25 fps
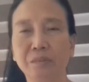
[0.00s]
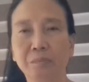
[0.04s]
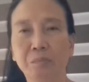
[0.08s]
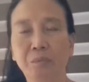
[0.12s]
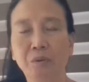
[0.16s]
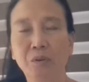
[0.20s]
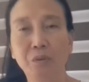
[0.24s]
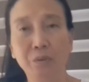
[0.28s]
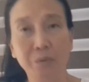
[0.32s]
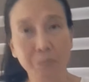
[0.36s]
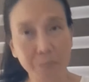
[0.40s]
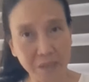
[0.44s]

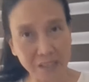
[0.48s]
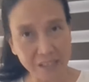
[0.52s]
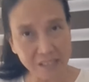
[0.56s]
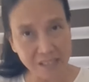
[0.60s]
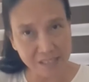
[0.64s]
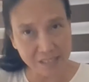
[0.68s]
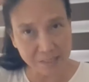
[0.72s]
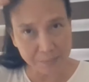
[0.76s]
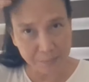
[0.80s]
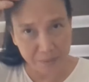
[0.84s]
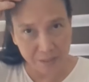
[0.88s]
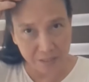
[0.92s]
mo,
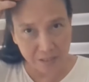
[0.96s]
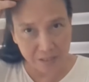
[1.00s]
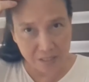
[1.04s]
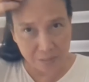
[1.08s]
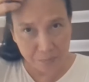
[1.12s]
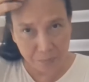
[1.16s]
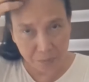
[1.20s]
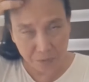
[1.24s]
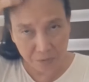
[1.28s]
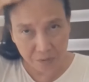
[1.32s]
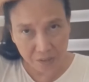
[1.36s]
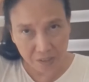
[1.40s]
ma-experience
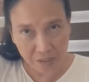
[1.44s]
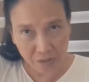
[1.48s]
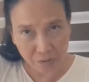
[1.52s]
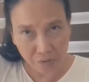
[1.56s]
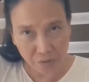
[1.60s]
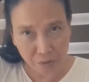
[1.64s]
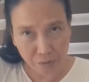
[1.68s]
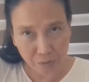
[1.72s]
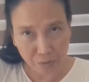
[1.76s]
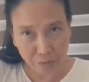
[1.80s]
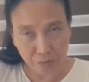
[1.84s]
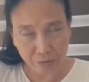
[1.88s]
po ninyo
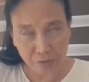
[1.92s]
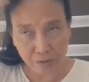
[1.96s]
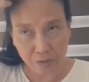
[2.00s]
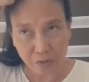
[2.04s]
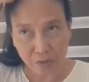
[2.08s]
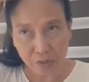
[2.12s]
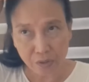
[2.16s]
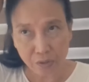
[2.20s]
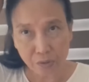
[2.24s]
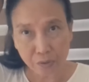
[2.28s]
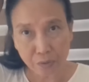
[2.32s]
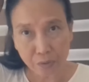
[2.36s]
yung
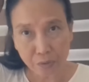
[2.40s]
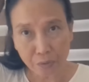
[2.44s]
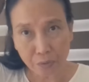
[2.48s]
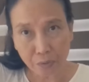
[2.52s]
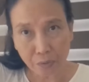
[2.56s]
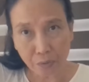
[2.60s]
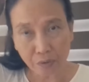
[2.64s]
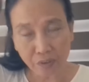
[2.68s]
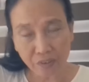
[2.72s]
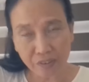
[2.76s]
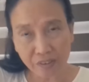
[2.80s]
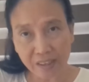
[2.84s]
new
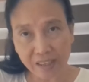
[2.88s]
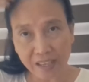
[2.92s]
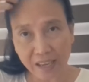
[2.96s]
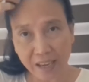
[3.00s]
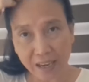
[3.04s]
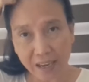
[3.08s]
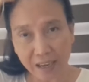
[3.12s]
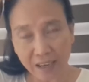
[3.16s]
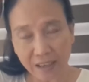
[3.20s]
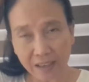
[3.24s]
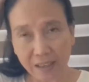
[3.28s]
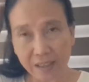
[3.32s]
growth
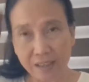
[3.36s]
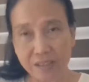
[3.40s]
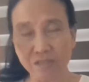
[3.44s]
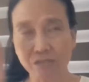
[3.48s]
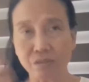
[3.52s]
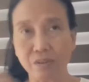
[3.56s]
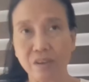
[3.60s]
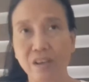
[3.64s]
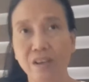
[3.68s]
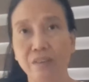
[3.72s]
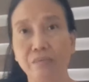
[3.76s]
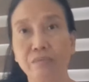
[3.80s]
hair.
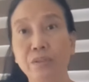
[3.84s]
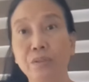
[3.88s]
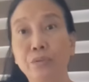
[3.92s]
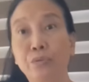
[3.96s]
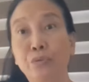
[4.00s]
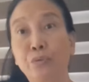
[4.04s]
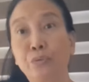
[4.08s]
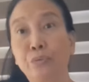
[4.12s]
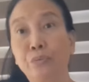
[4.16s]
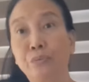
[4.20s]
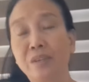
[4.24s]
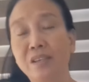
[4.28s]
So, every
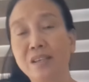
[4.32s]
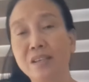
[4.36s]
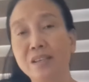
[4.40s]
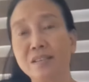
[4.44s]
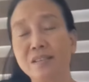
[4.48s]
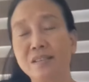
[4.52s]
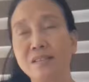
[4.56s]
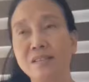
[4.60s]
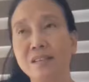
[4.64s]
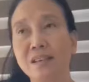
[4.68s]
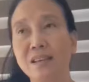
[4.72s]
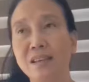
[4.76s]
two
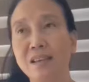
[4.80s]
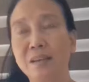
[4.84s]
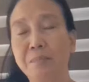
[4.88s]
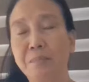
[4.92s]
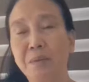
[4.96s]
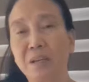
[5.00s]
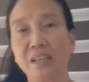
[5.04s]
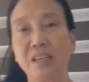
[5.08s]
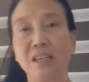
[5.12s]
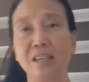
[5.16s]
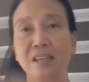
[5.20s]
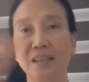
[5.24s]
weeks,
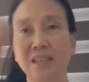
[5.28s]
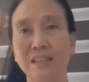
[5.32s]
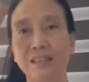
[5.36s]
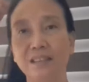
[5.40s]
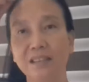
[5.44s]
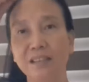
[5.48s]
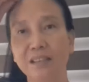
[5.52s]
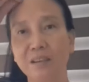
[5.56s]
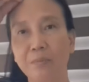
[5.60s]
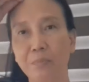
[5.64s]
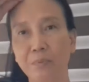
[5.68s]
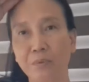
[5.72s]

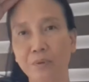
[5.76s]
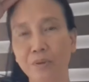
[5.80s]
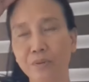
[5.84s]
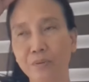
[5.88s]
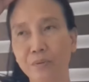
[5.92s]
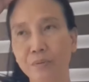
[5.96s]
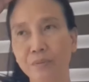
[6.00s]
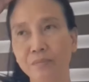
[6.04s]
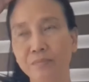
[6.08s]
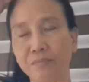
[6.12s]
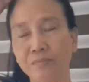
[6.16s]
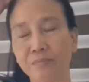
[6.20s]
makikita na po
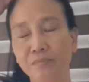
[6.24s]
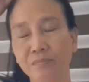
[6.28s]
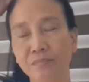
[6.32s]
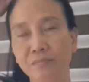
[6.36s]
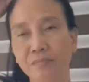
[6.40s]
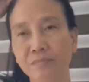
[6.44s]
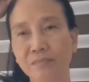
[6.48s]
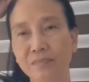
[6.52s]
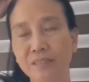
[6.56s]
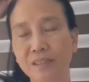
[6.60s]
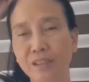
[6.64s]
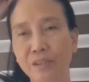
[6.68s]
yung
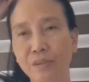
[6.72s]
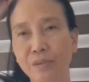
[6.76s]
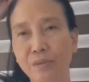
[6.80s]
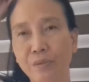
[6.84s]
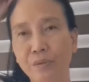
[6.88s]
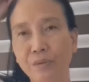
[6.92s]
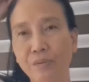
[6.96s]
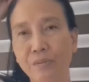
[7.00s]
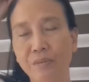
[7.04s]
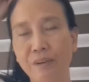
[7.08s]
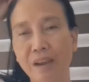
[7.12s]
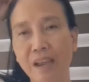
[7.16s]

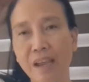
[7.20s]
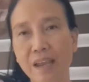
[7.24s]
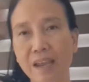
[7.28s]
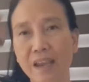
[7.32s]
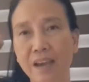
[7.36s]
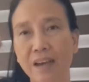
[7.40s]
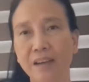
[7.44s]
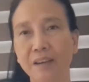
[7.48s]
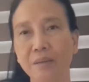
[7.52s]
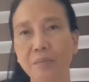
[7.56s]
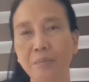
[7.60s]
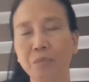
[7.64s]
yung gray
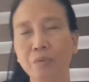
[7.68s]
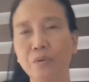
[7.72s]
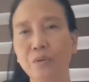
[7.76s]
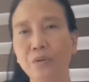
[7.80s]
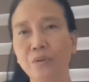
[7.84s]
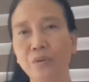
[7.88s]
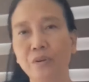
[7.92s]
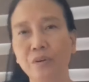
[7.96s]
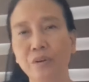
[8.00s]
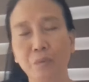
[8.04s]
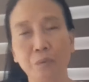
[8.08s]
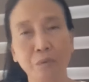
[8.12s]
hair
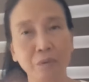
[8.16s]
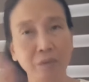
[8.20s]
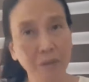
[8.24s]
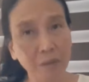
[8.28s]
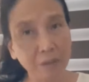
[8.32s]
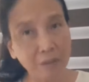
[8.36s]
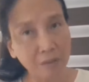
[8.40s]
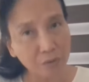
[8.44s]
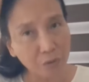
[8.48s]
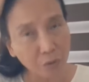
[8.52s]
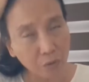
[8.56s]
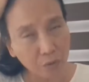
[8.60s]
mo kung
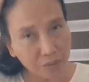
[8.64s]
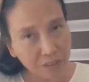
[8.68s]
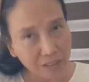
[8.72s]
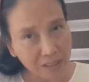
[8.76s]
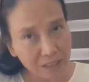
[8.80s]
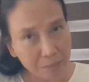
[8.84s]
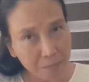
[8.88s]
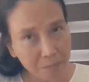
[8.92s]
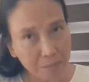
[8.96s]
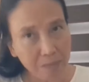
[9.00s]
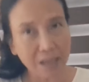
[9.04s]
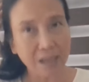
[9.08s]

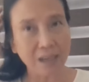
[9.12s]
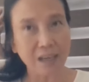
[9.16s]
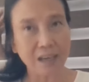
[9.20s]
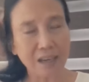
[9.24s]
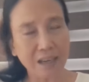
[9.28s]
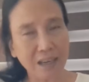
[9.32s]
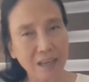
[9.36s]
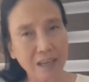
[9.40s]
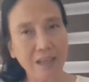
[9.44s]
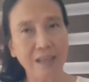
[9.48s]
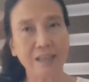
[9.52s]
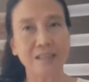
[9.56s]
totally black
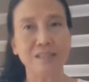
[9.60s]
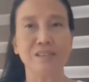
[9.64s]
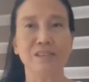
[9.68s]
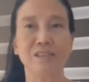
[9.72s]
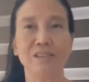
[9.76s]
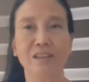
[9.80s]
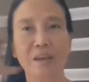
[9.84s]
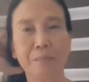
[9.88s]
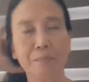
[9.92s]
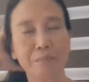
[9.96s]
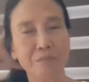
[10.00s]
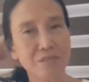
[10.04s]
ka.
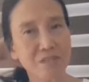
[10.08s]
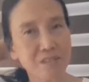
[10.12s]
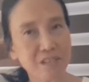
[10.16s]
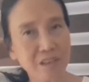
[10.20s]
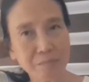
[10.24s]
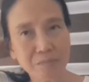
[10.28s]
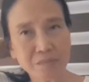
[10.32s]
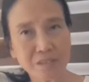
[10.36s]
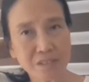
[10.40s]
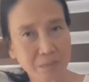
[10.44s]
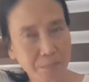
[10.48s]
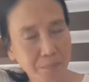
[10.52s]
Yun nga po
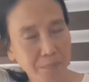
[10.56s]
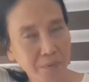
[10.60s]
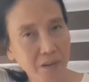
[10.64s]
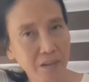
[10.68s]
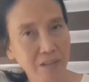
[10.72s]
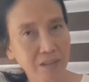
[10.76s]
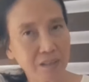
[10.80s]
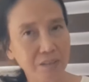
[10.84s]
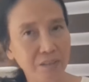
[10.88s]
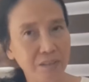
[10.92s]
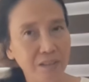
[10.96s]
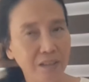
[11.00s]
sabi sa
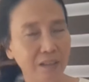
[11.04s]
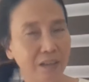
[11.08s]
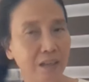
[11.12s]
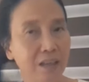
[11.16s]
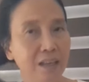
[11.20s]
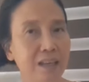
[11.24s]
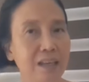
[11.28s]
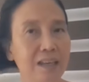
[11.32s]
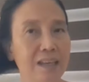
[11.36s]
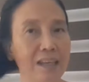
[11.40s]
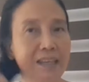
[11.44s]
parlor na